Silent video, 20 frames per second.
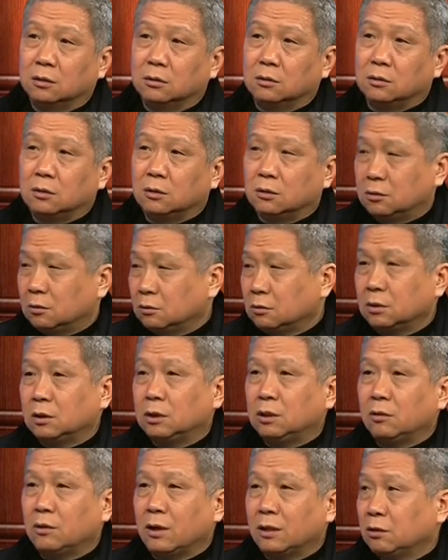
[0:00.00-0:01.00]
就是都是
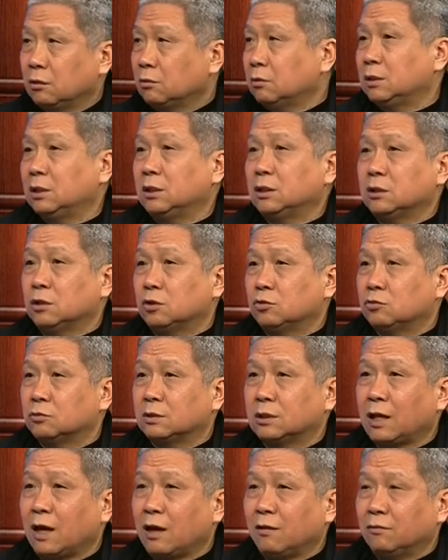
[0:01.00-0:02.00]
医院，都是医生、主
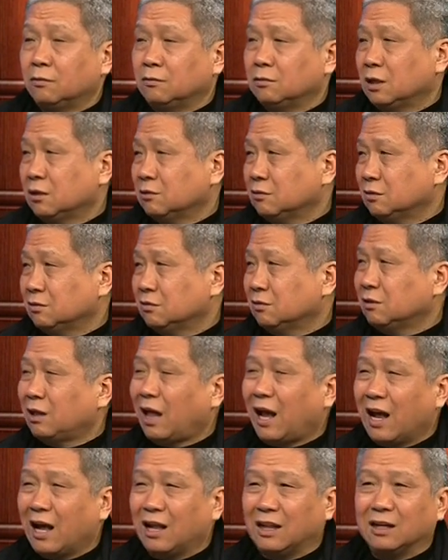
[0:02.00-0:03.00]
治大夫，互相说说
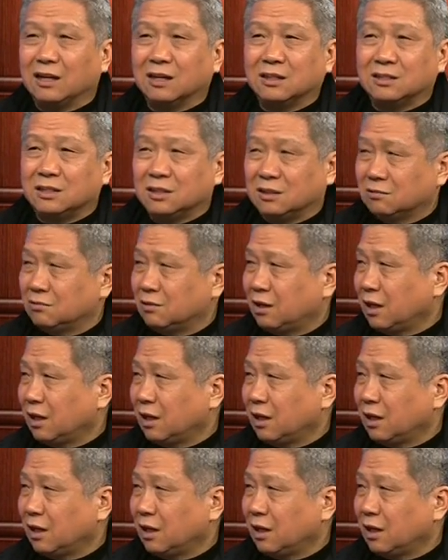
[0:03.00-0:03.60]
他那个技术，